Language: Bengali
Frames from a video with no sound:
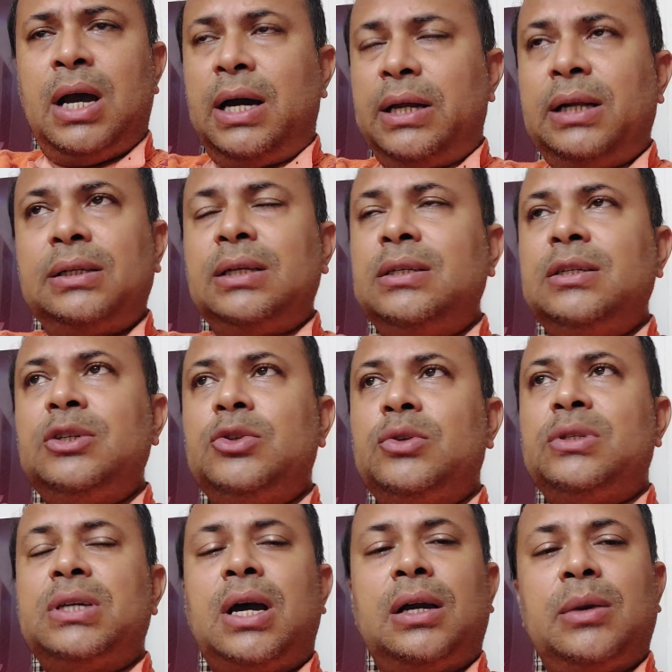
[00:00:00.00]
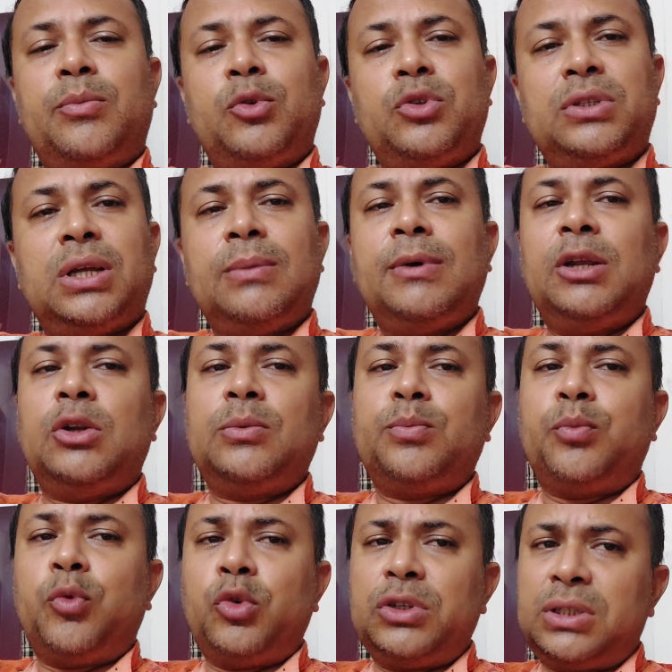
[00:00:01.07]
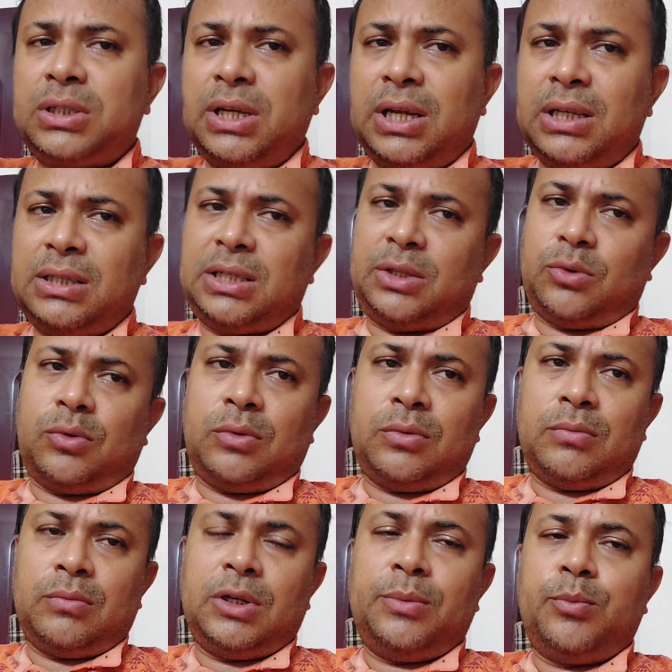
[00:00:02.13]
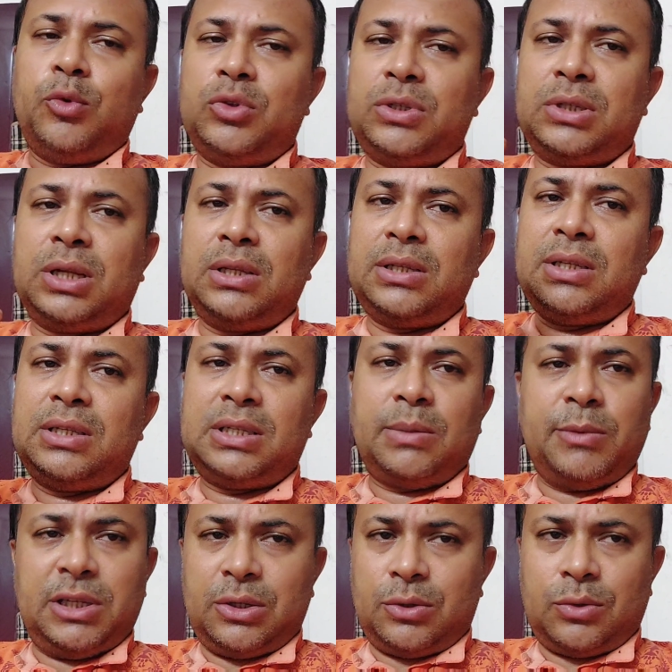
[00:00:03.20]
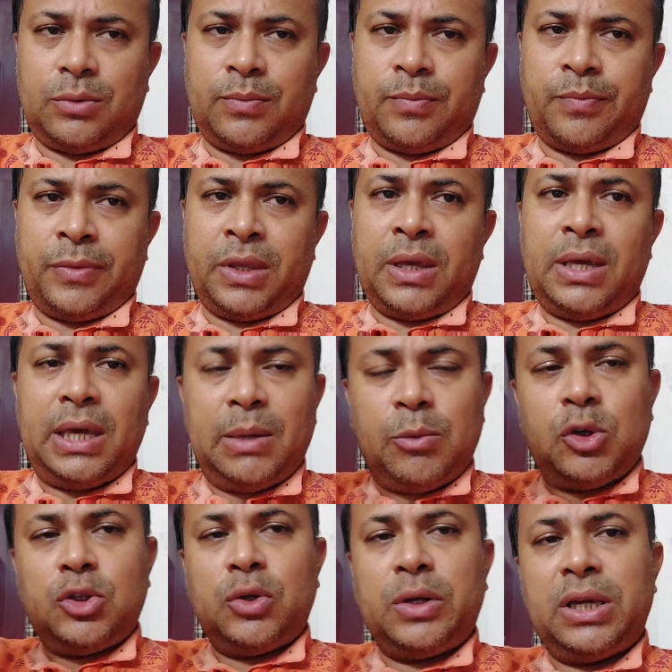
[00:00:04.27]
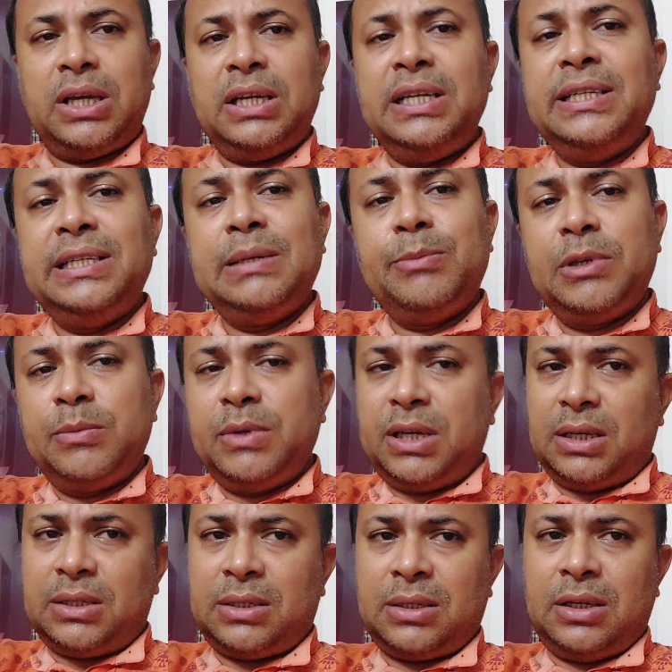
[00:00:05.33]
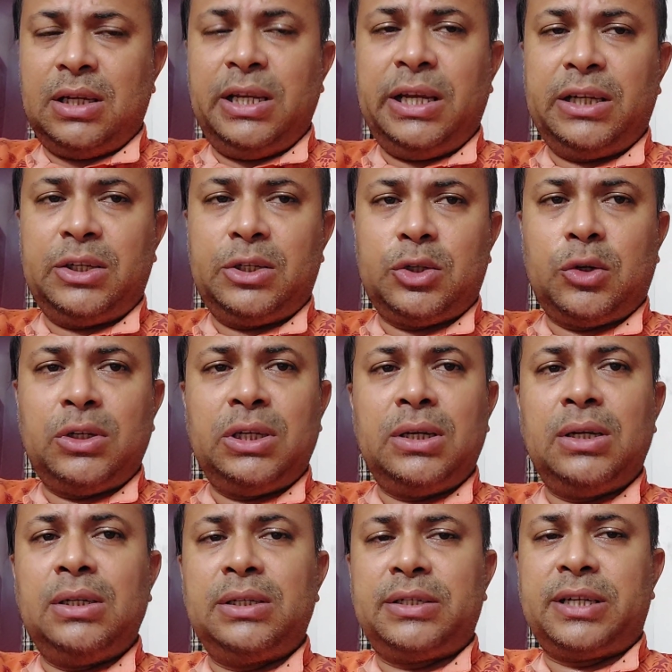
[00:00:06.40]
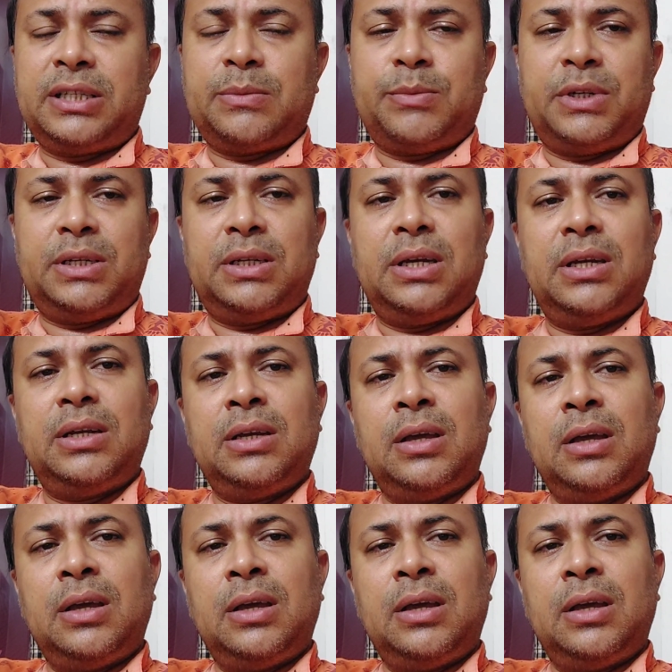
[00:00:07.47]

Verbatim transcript: আর একটা জিনিস হচ্ছে আগে পোস্টাল ব্যালট পোস্টের যেত মানে পোস্টাল সিস্টেমে যেত এবছরে ইটিপিবিএস ইলেকট্রনিক্যালি ট্রান্সমিটেড